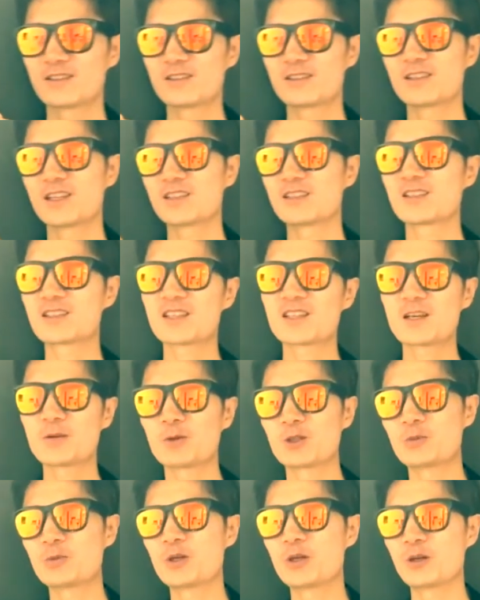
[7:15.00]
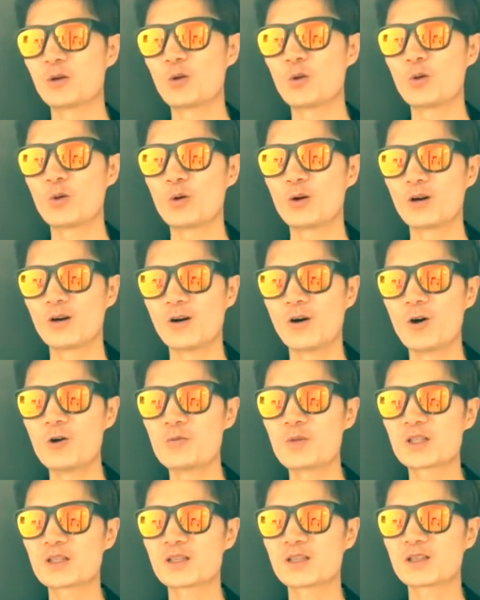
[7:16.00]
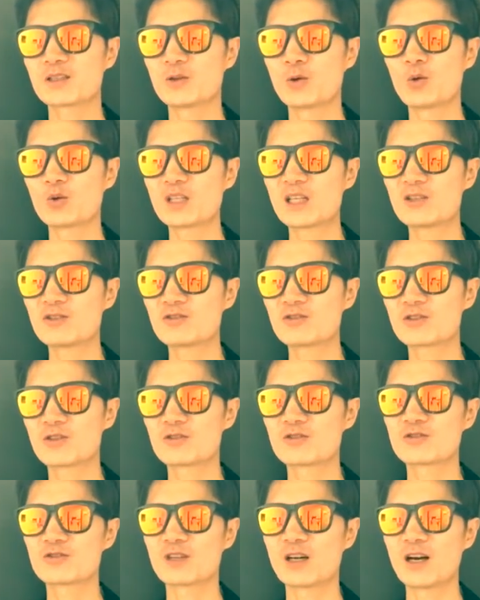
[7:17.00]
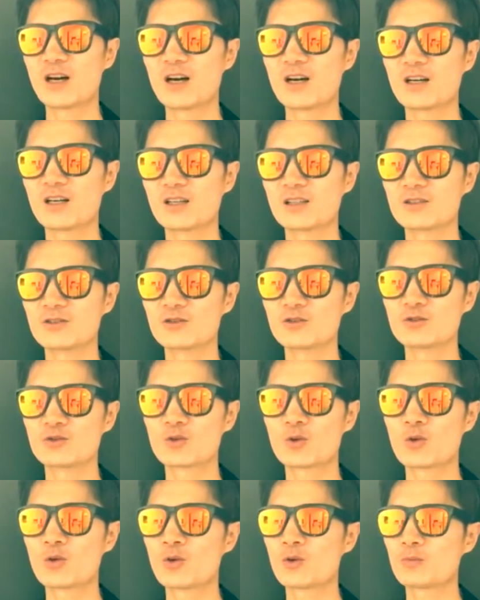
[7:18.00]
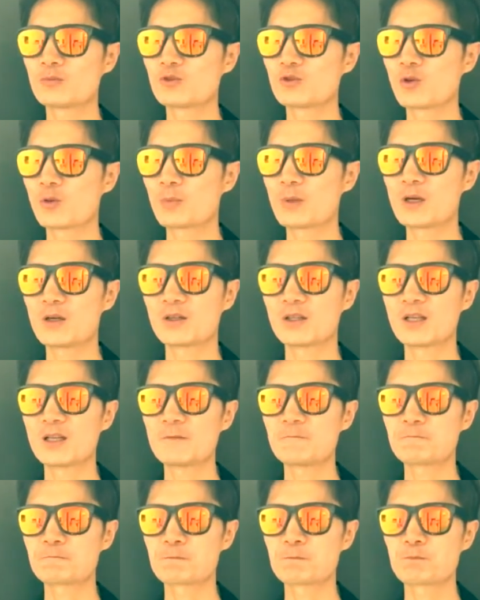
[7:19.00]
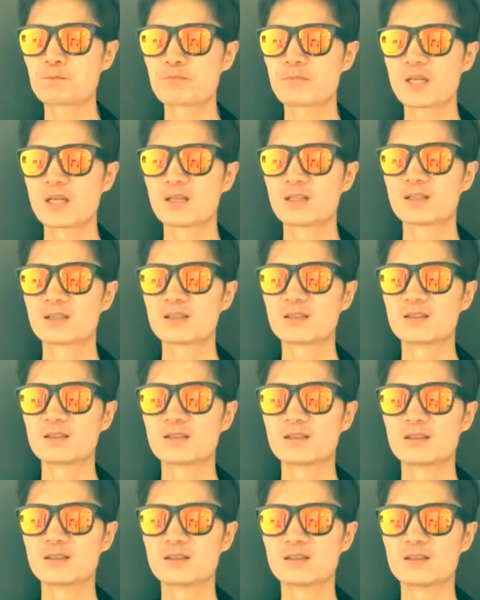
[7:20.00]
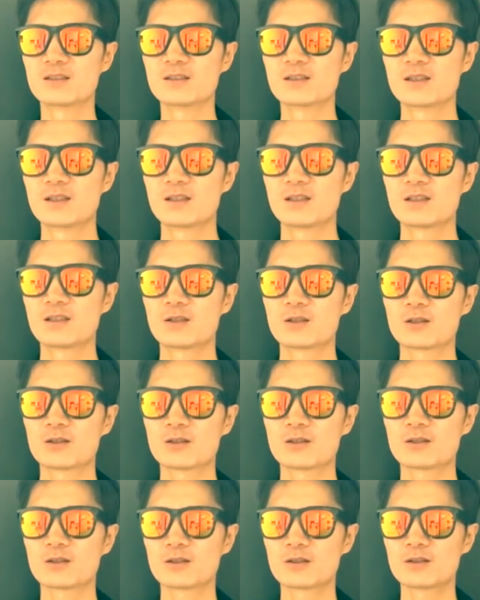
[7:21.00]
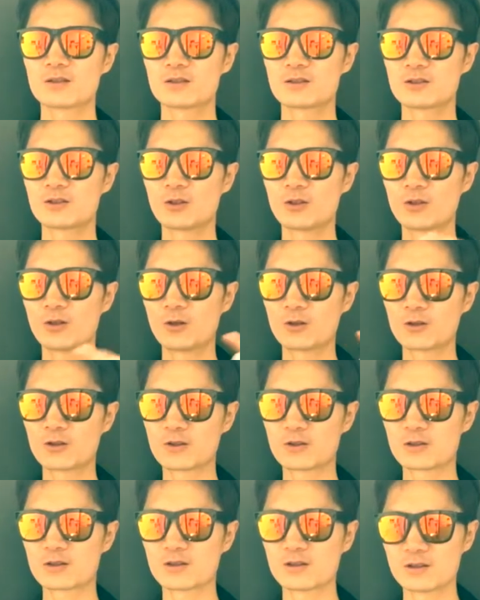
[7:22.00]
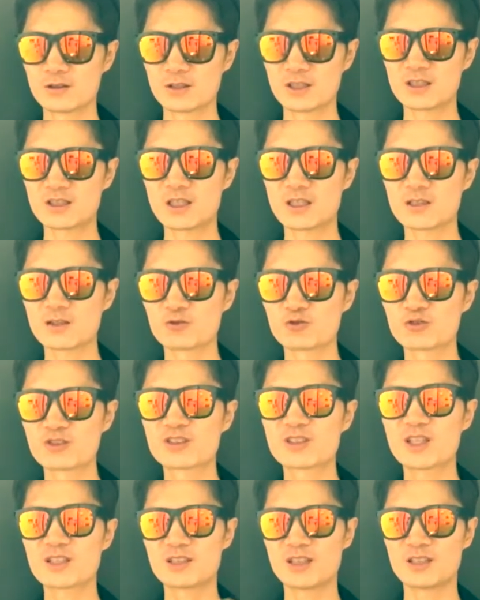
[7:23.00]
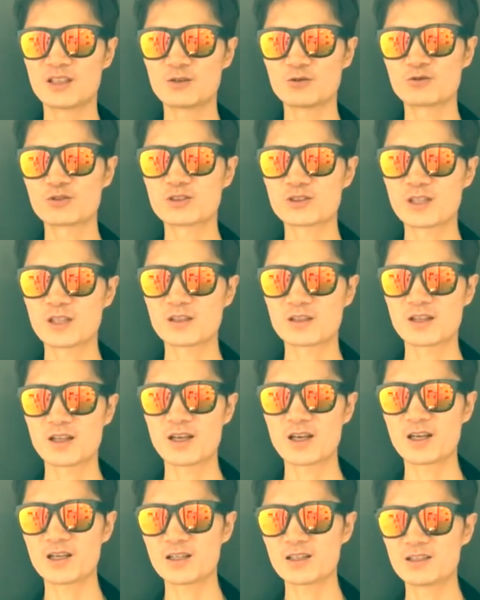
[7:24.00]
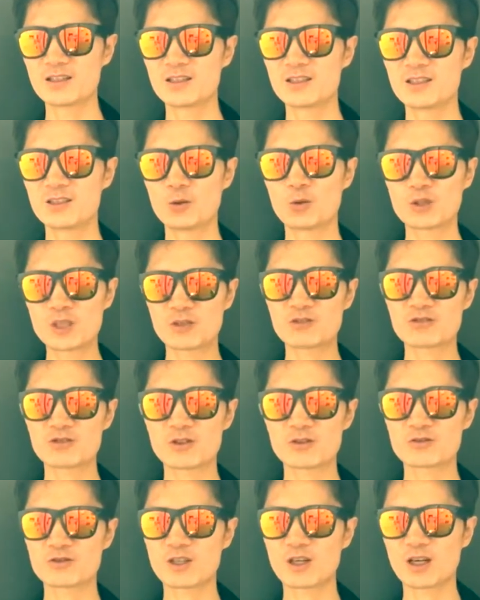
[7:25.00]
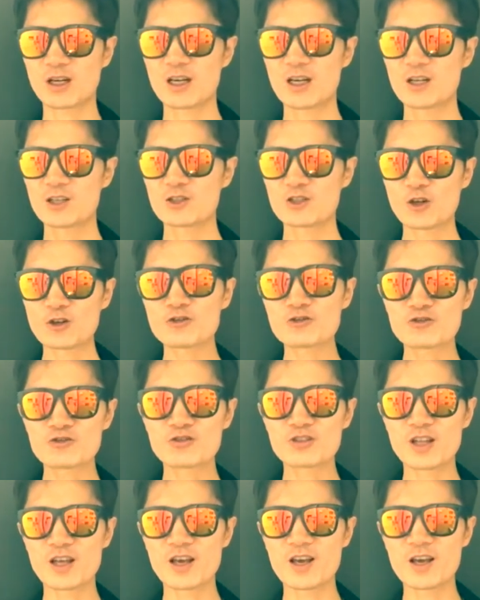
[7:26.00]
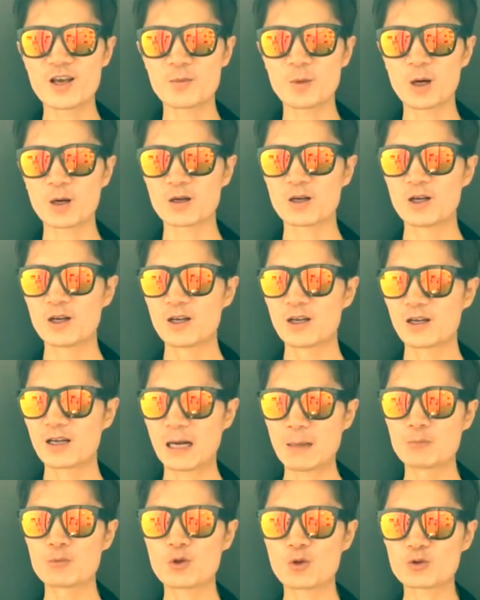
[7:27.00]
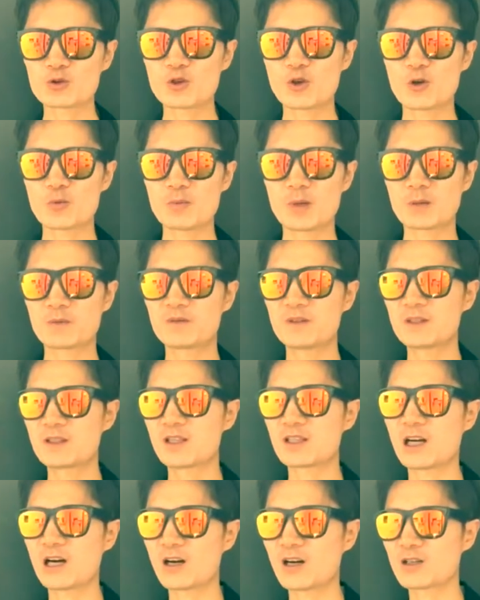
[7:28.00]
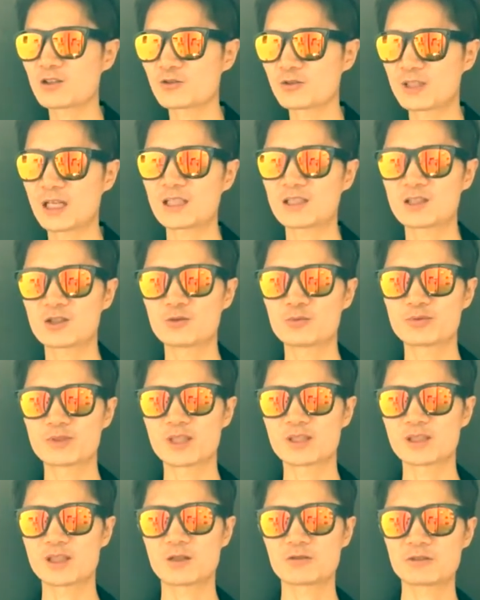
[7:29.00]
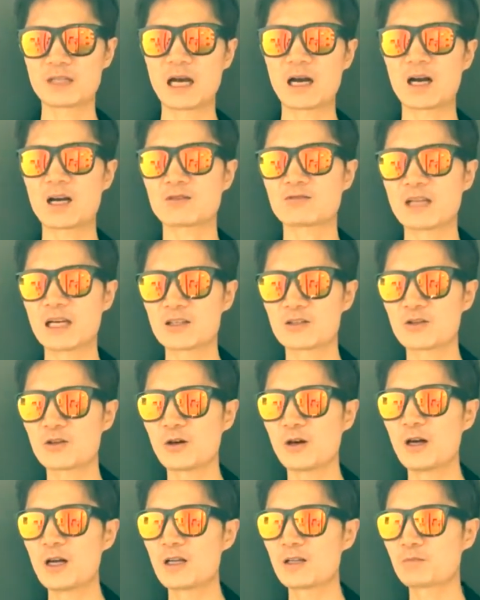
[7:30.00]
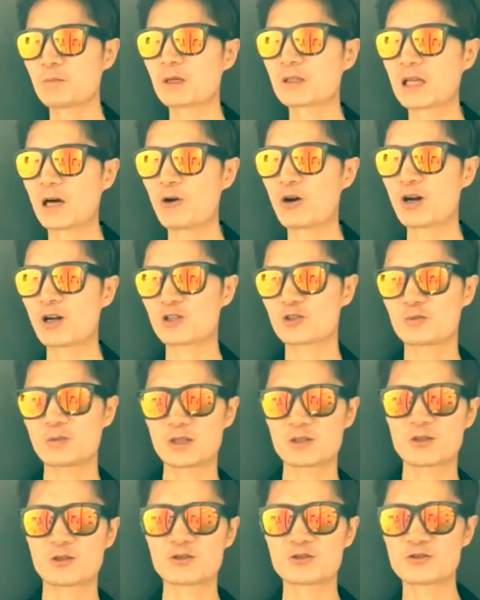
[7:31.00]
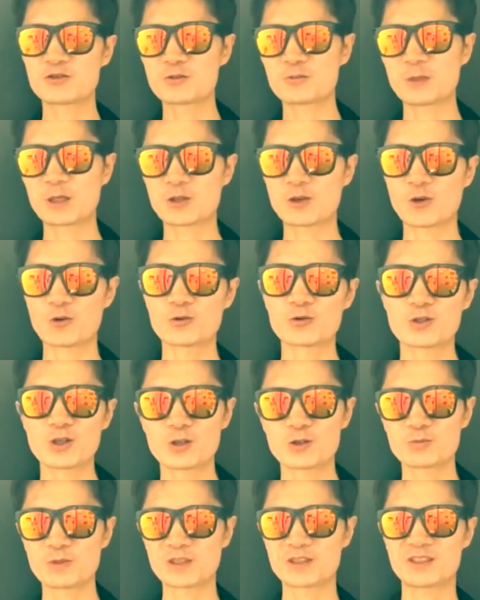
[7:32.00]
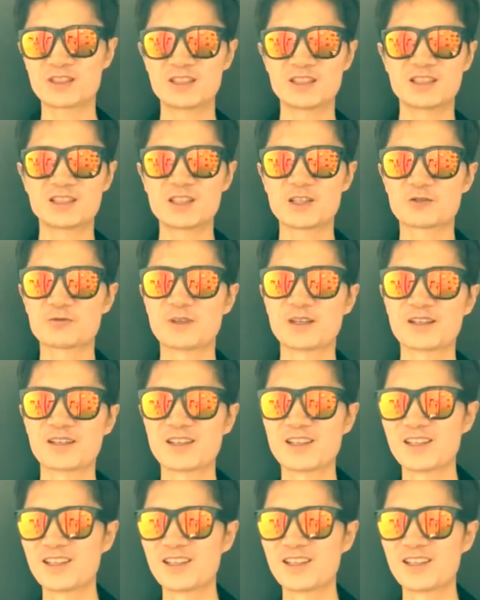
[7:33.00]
내가 느낀 게 뭐냐면 어, 얼마 전에 그 호날두 선수가 유럽 유로파였나 그, 저 어떤 그 리그에서 우승했잖아요. 우승할 때 이 호날두 선수가 선수인데 막 감독처럼 막 필드에 나와가지고 다치고 부상당하고 나가고 나서 막 나와가지고 막 선수들 막 격려하고 막 지시하고 막